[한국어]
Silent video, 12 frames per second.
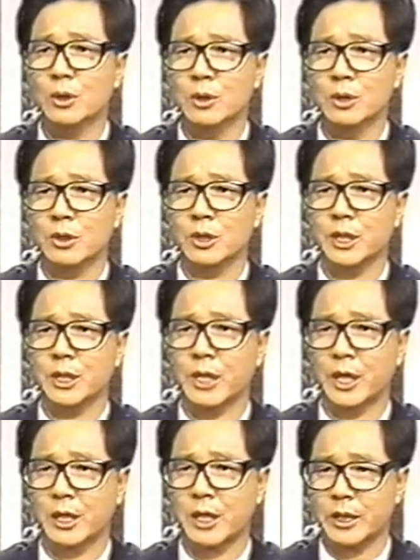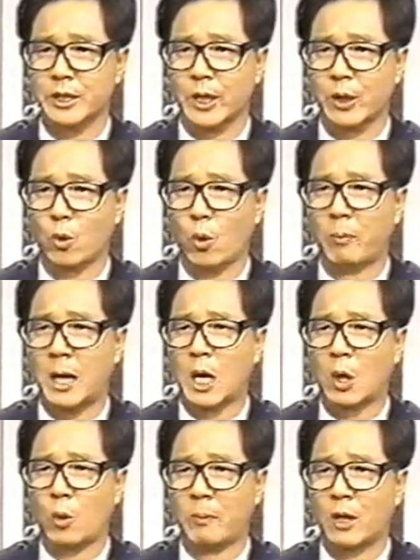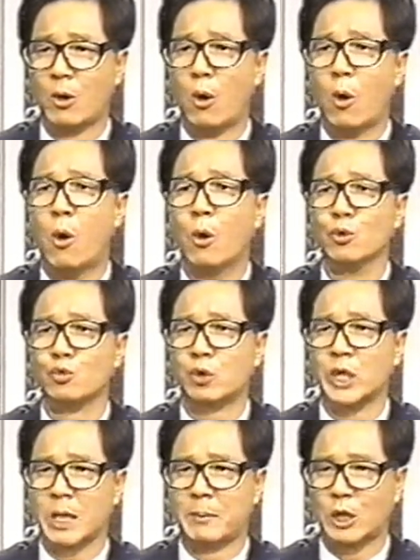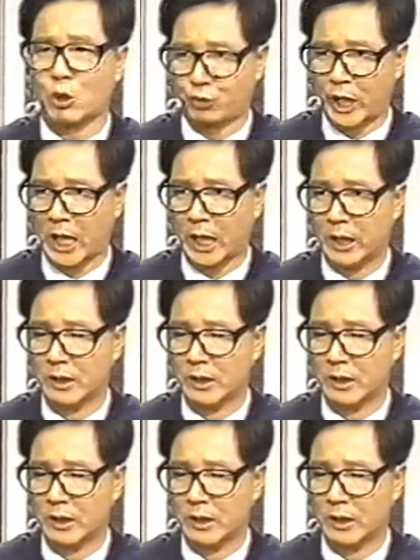어른이 얘기를 하는데 꼬박꼬박 엉뚱하게 말대꾸야.